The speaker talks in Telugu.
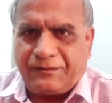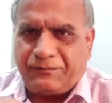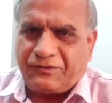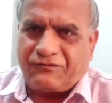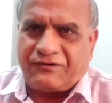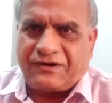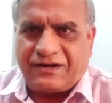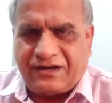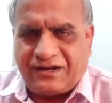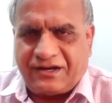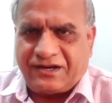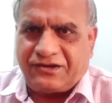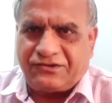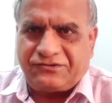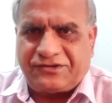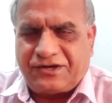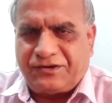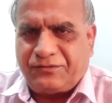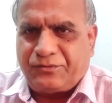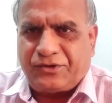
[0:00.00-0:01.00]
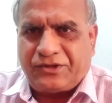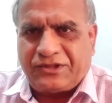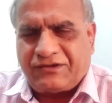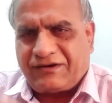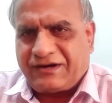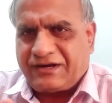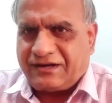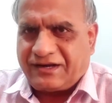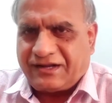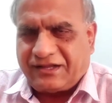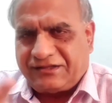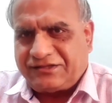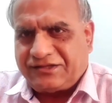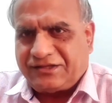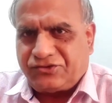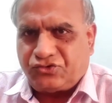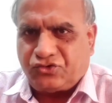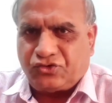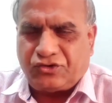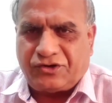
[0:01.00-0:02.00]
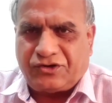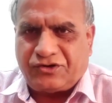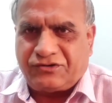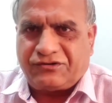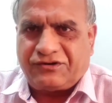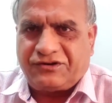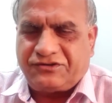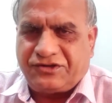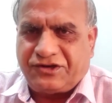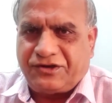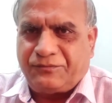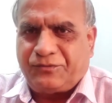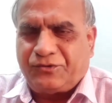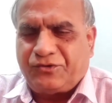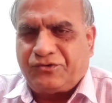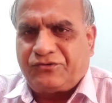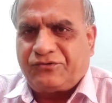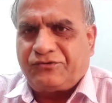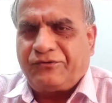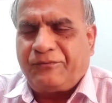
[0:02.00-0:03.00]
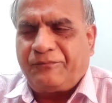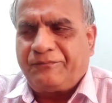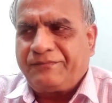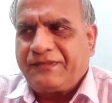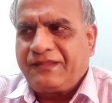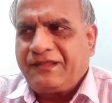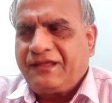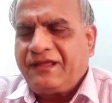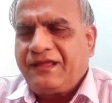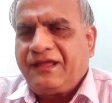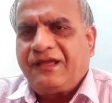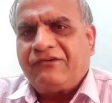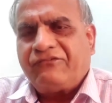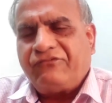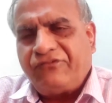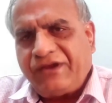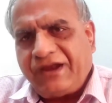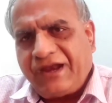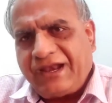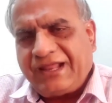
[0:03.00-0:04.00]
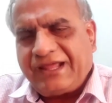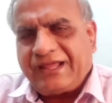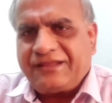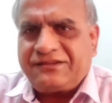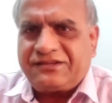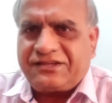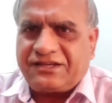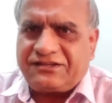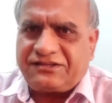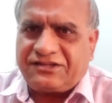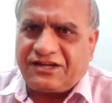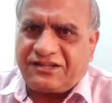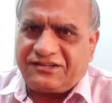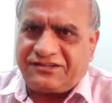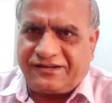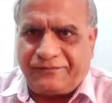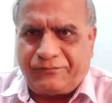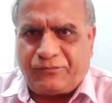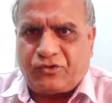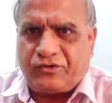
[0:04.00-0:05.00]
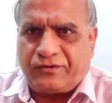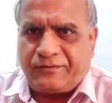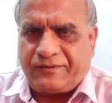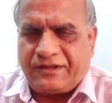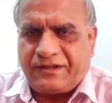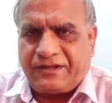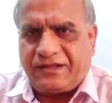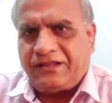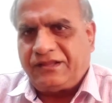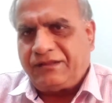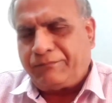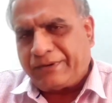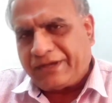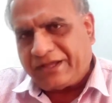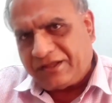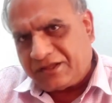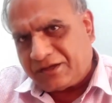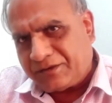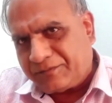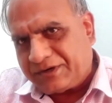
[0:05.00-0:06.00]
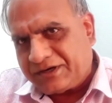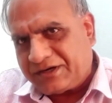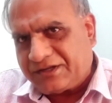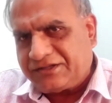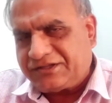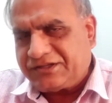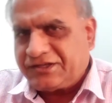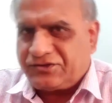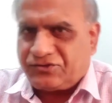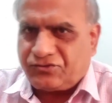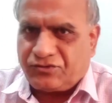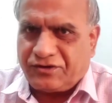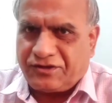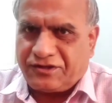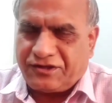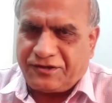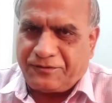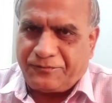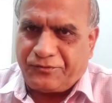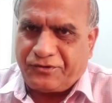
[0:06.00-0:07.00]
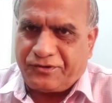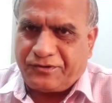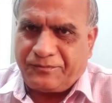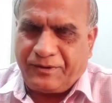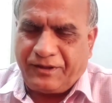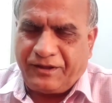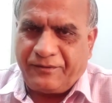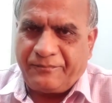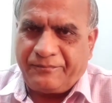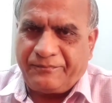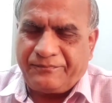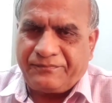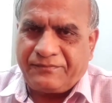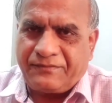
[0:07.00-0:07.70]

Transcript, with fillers: అంటే ఇప్పుడు వాళ్ళు ఎలా చెడిపోతే వాళ్ళకి లైసెన్స్ ఉంది కాబట్టి వాళ్ళు చెడిపోవచ్చు వీళ్ళు ఏం చేసినా చెడిపోవటమే ఏది పైజామా డ్రెస్ వేసుకున్నా చెడిపోవటమే